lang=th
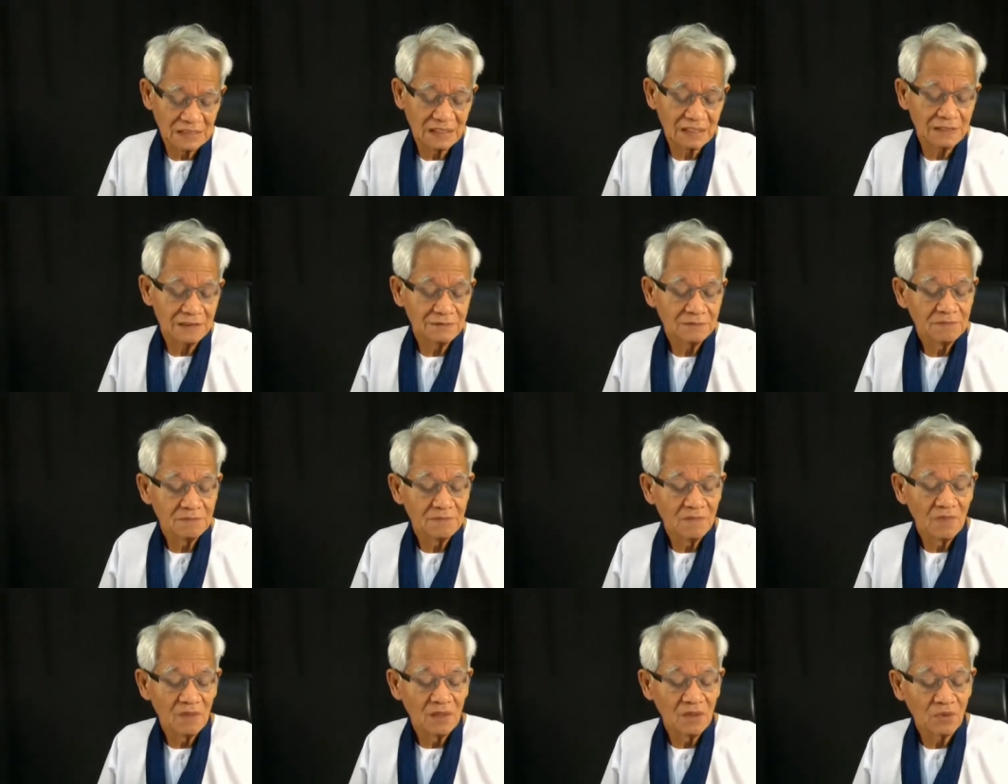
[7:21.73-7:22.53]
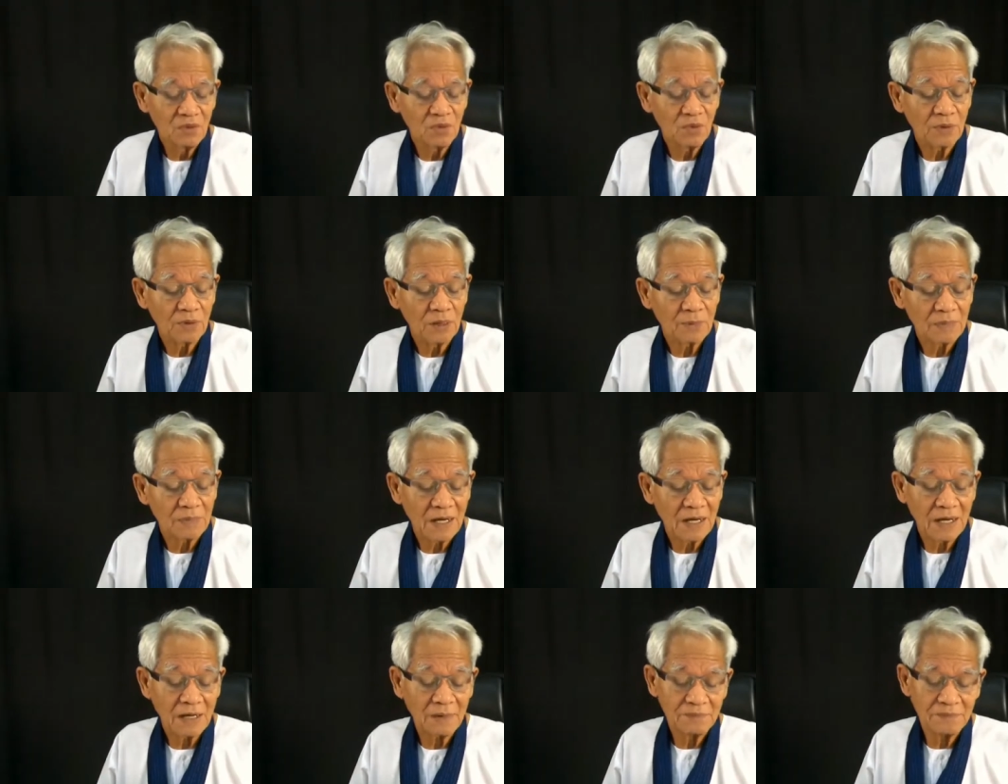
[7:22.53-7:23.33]
นะ รูปกับ
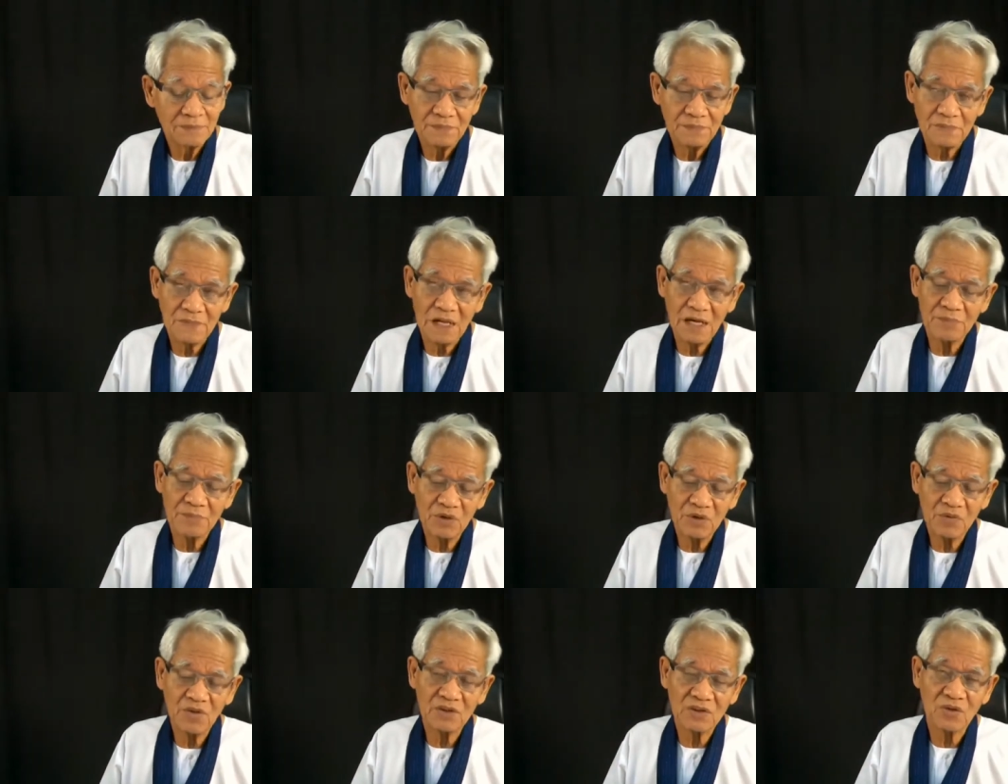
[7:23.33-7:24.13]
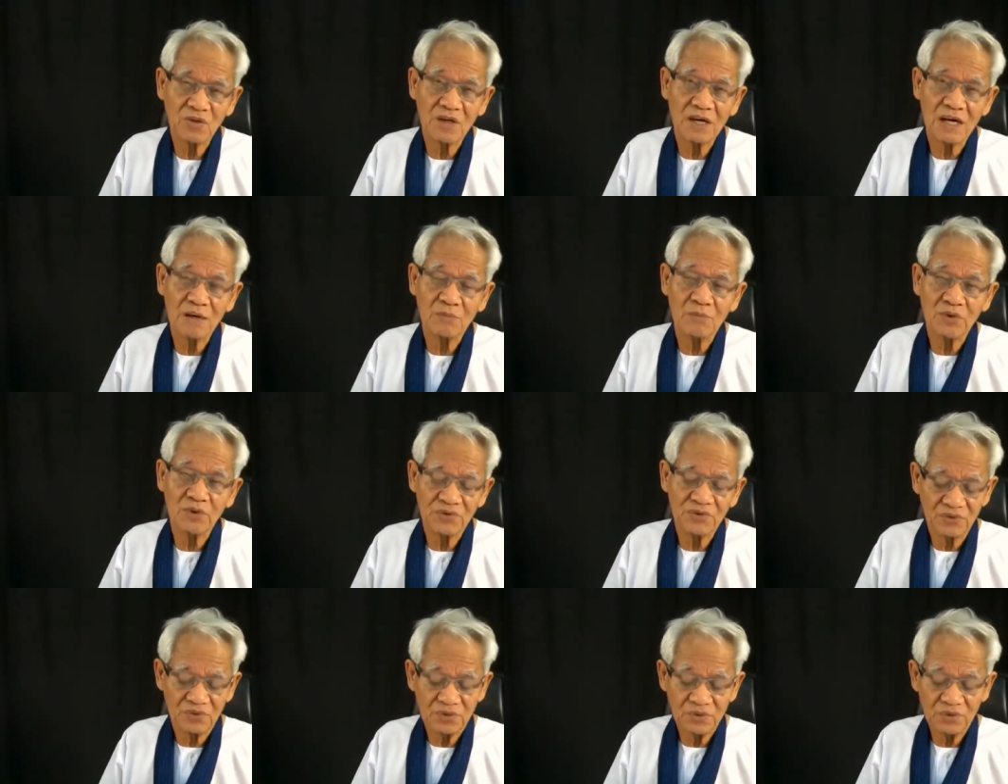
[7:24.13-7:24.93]
นาม นามที่ว่าต้องนามบ
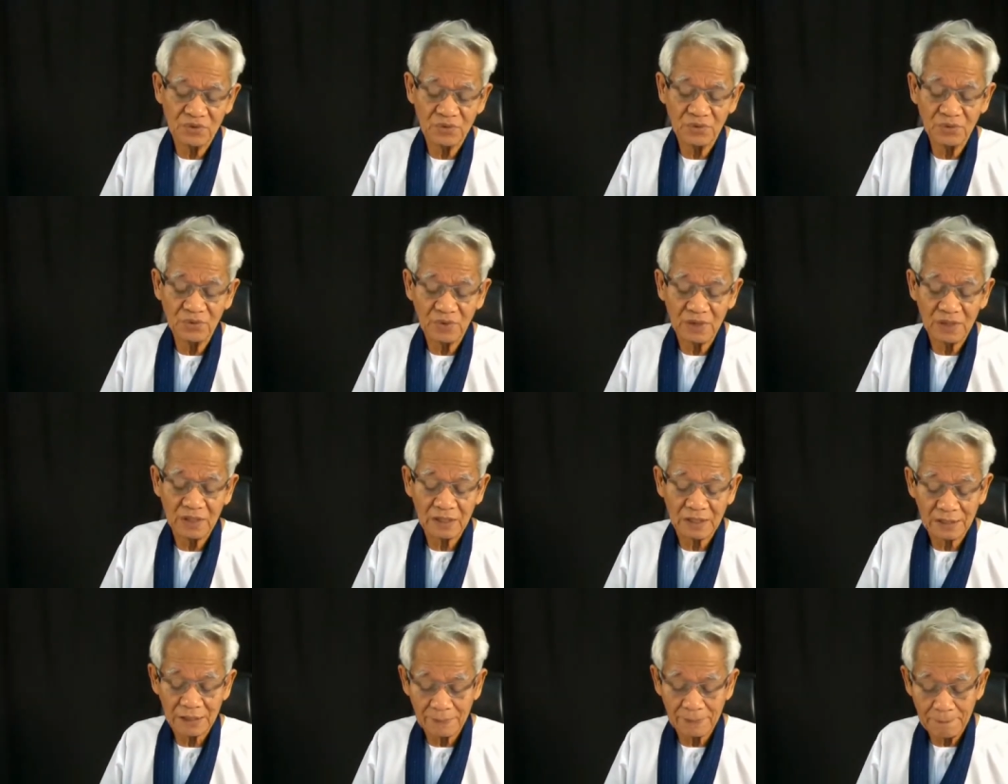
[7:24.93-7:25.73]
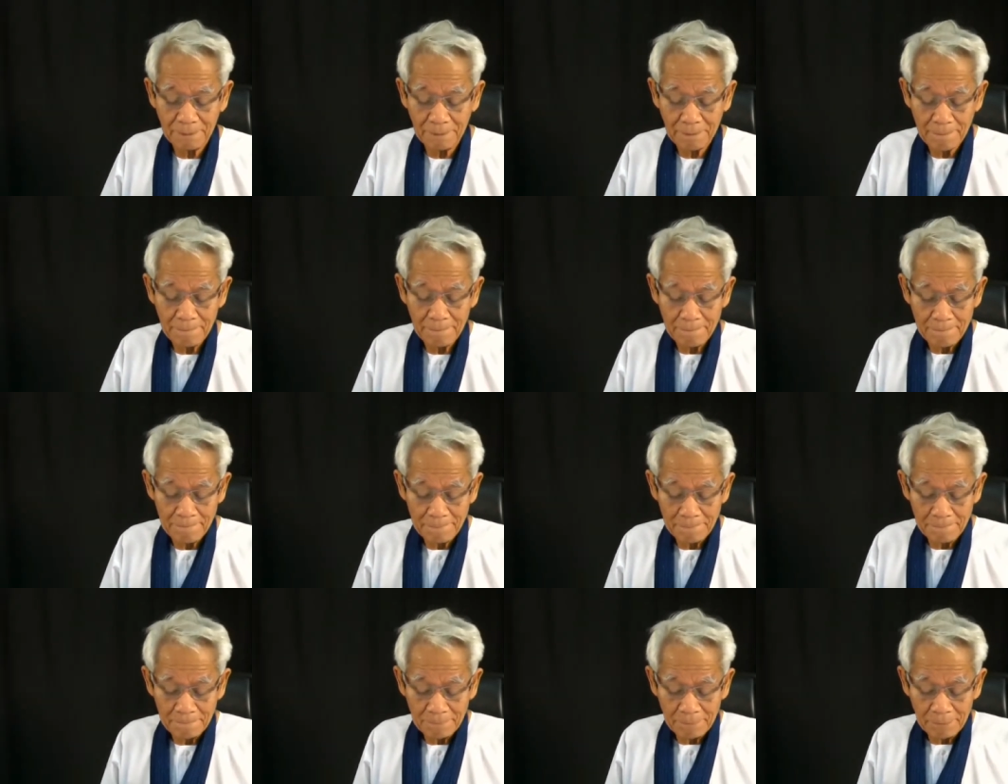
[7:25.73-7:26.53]
ริสุทธิ์ด้วยนะครับ
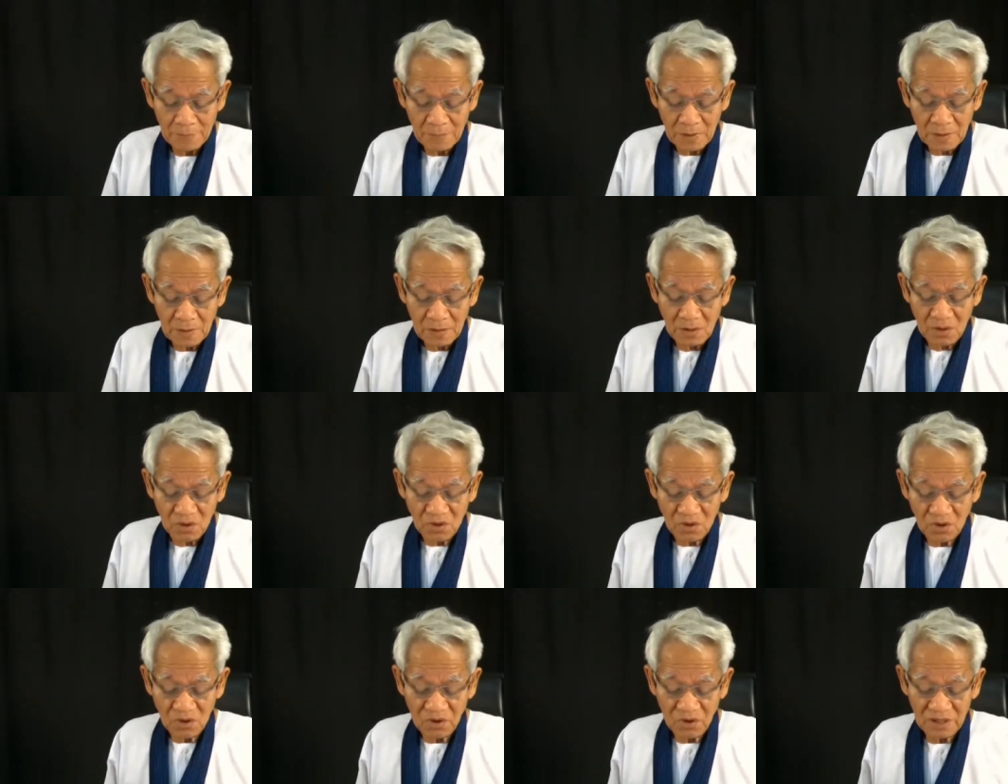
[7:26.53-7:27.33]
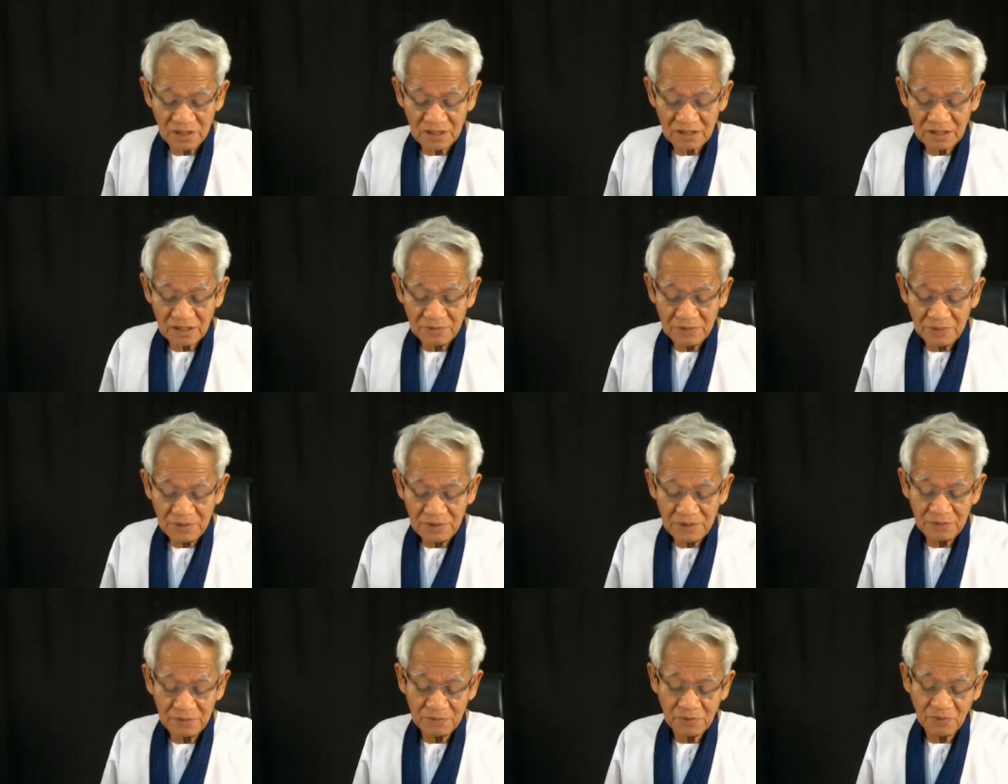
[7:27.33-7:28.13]
อ้ยเหนื่อยไหม
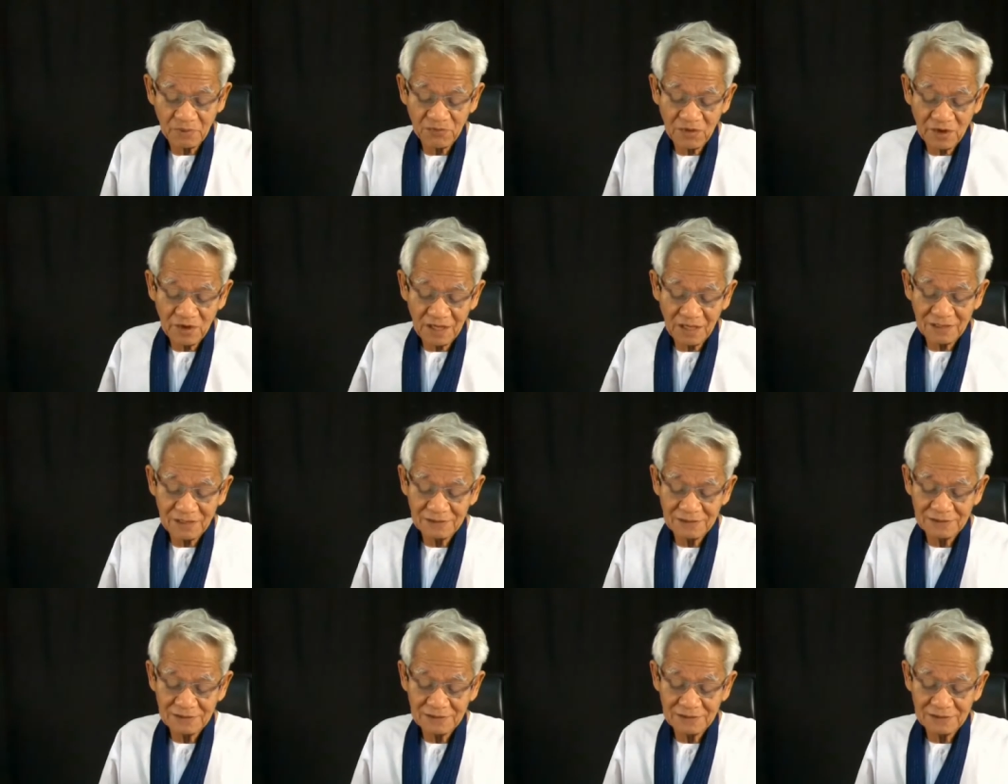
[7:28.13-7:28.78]
พี่ผมว่า